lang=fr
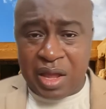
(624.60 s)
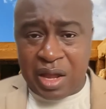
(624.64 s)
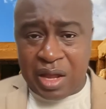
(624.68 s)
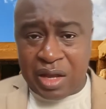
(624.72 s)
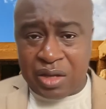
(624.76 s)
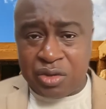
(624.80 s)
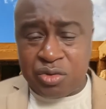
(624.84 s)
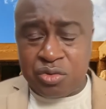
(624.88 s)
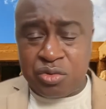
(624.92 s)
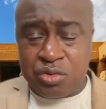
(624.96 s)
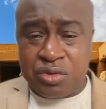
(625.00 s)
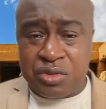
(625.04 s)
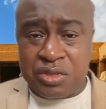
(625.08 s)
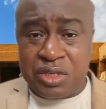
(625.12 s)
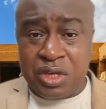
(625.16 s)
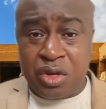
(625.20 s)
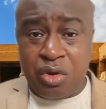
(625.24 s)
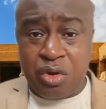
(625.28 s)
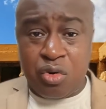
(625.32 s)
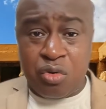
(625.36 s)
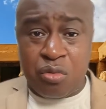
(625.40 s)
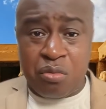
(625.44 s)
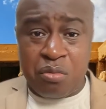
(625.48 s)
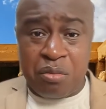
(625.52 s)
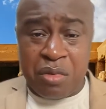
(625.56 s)

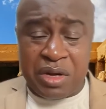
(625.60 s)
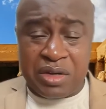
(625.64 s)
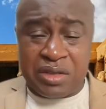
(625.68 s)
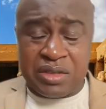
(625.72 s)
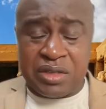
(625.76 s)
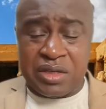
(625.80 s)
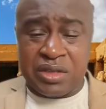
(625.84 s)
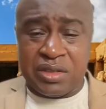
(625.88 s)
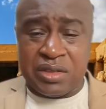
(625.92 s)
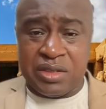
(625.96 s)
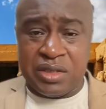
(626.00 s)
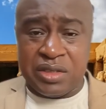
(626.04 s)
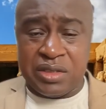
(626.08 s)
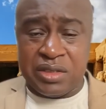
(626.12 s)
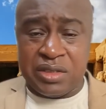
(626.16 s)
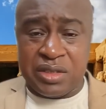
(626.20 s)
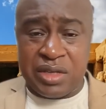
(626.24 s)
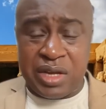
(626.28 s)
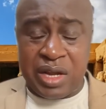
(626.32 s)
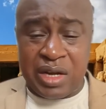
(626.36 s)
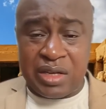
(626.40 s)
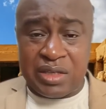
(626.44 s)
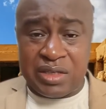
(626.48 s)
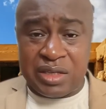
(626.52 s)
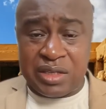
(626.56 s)
associée aux manes
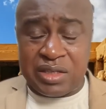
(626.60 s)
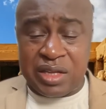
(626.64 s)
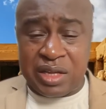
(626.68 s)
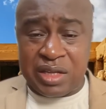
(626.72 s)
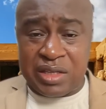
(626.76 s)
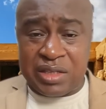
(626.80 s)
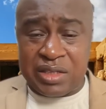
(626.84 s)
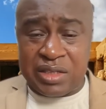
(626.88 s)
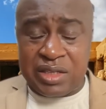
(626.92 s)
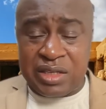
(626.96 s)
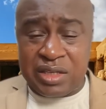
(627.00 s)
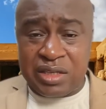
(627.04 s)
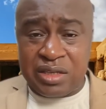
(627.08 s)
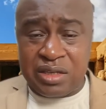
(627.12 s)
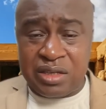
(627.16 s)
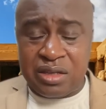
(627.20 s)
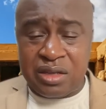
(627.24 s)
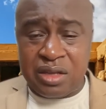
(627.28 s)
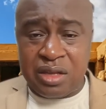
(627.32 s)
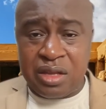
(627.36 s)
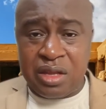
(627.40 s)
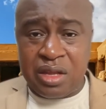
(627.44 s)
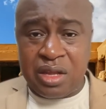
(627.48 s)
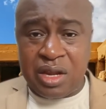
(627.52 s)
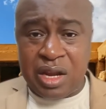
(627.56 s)
ancestrales, c'est-à-dire
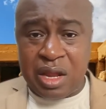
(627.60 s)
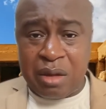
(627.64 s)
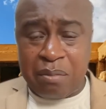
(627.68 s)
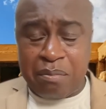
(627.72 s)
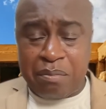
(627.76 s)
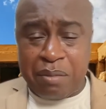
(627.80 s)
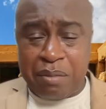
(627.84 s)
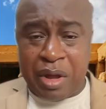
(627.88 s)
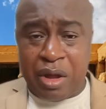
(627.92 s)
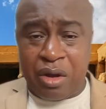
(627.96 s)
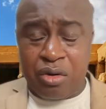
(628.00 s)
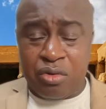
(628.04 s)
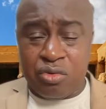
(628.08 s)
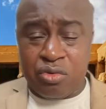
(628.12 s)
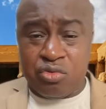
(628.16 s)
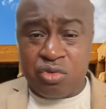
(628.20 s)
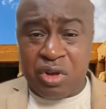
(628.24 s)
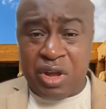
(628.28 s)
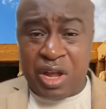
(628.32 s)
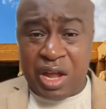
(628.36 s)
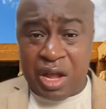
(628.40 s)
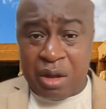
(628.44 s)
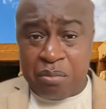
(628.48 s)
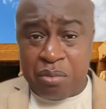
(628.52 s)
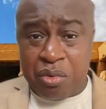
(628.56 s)
la parole
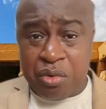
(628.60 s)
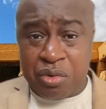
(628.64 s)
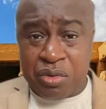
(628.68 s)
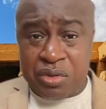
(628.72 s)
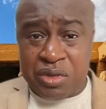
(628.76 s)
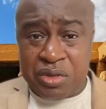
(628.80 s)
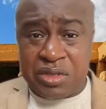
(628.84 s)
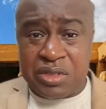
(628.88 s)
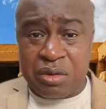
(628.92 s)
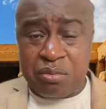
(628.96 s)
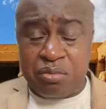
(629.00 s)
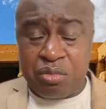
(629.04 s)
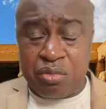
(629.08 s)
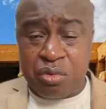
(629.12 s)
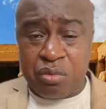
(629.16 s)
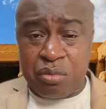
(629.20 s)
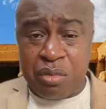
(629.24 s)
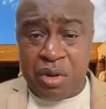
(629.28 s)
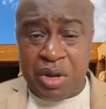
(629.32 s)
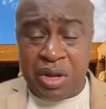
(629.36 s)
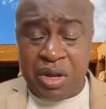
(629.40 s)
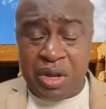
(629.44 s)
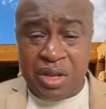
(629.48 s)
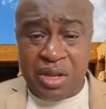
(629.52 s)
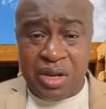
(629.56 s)
doit apporter
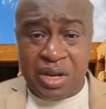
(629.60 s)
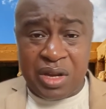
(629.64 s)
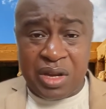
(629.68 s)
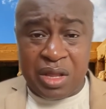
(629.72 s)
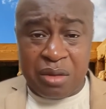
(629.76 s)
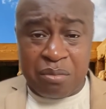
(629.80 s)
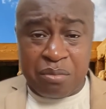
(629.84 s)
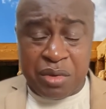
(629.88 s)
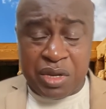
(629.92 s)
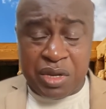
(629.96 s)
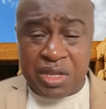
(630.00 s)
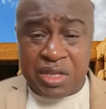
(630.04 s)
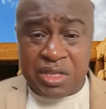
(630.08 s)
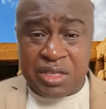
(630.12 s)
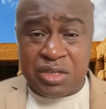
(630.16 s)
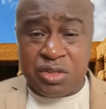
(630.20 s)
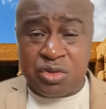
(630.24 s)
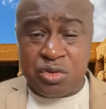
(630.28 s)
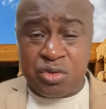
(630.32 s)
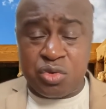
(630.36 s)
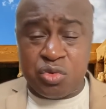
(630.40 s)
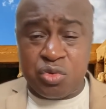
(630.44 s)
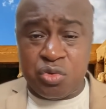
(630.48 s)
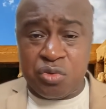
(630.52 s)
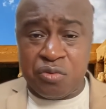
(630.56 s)
simplement les
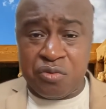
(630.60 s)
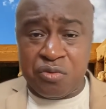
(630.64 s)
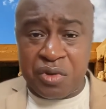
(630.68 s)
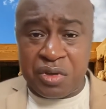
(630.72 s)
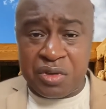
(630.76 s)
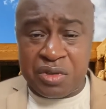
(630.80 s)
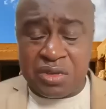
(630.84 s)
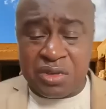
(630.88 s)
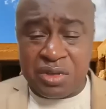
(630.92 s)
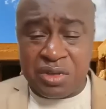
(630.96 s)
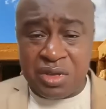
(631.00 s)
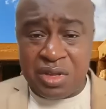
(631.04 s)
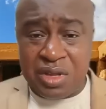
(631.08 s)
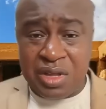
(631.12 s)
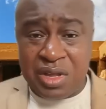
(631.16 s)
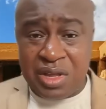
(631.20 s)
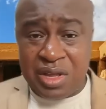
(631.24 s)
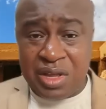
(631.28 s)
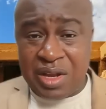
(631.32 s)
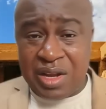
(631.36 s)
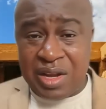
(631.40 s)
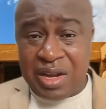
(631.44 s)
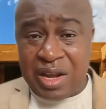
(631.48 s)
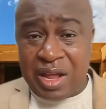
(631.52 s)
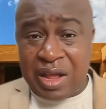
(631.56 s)
bénédictions suivantes,
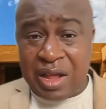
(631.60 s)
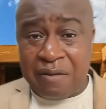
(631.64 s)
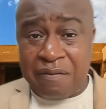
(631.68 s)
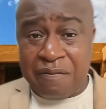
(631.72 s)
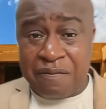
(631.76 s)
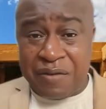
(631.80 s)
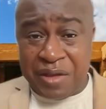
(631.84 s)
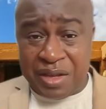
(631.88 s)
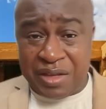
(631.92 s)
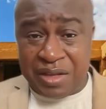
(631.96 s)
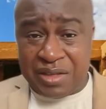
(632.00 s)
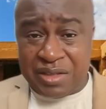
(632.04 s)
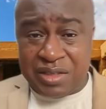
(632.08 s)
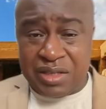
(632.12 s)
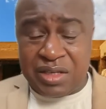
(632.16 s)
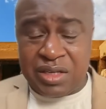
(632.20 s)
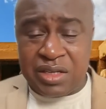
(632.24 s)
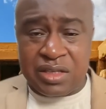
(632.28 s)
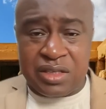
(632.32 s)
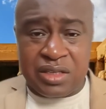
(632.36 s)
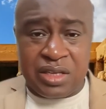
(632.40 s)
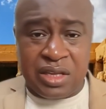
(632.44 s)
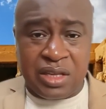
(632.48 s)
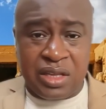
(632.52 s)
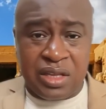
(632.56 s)
la
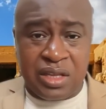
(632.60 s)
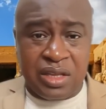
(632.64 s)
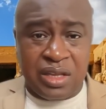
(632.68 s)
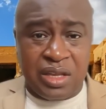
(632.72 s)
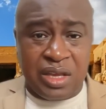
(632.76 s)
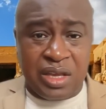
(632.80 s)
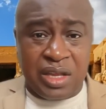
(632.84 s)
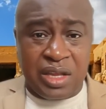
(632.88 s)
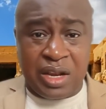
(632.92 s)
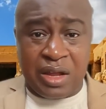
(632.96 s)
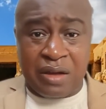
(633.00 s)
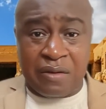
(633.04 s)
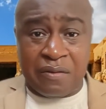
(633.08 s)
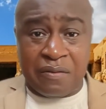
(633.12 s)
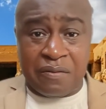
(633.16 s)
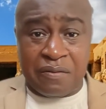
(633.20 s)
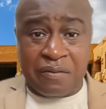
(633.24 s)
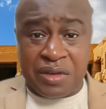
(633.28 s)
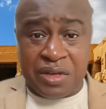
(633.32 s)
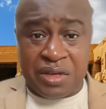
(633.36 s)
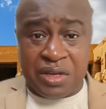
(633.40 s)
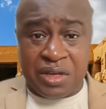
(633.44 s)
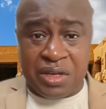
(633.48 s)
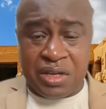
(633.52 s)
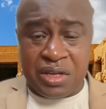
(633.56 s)
fertilité et la
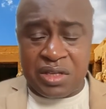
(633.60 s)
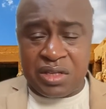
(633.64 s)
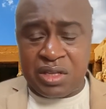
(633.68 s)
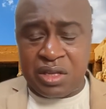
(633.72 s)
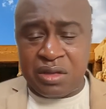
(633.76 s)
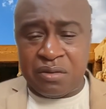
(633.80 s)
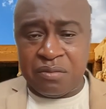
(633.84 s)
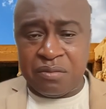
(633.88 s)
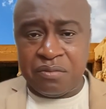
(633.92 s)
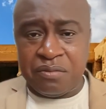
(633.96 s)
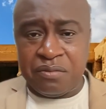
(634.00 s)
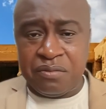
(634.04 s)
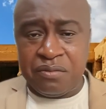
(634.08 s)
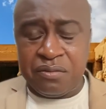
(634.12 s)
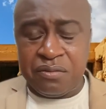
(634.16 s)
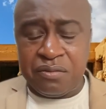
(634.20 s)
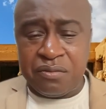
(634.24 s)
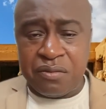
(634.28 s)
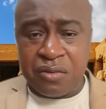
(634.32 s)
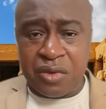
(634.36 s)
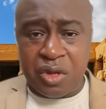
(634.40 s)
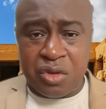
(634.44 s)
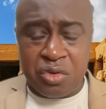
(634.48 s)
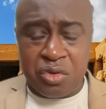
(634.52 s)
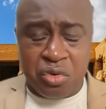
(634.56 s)
virilité.
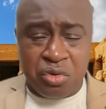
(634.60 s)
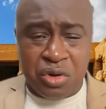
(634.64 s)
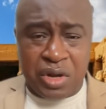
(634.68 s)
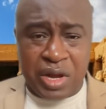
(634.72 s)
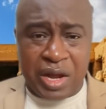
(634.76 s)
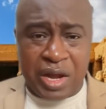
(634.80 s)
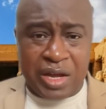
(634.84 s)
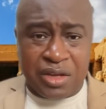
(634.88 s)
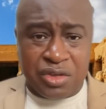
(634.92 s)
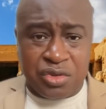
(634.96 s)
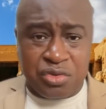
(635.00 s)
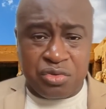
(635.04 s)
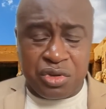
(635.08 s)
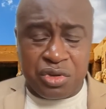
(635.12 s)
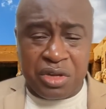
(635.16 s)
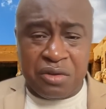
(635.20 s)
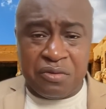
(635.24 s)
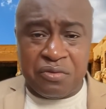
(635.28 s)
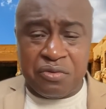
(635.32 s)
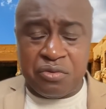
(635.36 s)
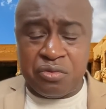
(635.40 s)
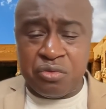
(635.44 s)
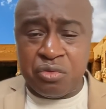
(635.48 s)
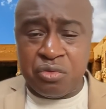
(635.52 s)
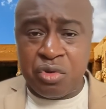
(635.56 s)
Donc,
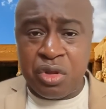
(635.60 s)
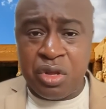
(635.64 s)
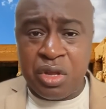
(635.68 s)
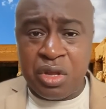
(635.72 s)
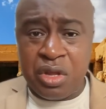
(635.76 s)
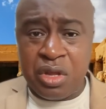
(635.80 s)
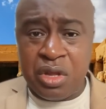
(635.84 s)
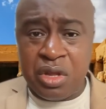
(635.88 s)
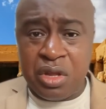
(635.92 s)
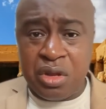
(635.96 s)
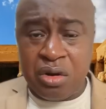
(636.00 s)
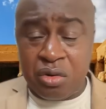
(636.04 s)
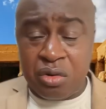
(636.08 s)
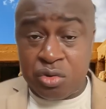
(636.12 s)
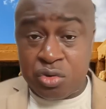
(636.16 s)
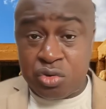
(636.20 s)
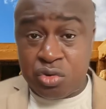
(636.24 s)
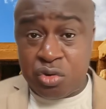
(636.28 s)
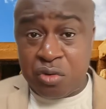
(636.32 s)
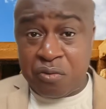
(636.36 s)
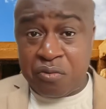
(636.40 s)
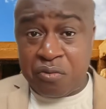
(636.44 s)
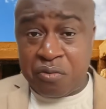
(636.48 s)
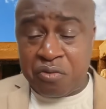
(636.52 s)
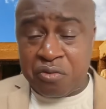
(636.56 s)
assurez-vous,
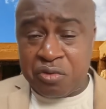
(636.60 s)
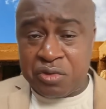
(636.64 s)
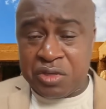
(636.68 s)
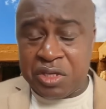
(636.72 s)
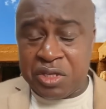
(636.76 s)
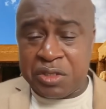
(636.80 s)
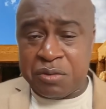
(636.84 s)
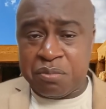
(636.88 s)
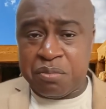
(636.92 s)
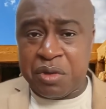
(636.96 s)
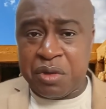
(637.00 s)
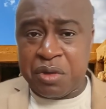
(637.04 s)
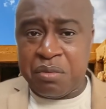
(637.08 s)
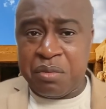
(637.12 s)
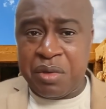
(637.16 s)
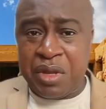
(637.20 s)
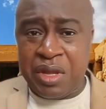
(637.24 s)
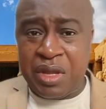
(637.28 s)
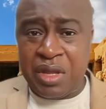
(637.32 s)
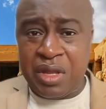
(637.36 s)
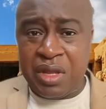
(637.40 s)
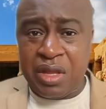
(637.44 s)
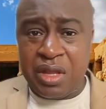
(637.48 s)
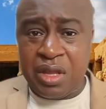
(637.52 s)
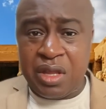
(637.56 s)
lorsque vous vous
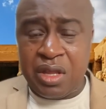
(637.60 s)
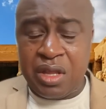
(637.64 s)
exprimez,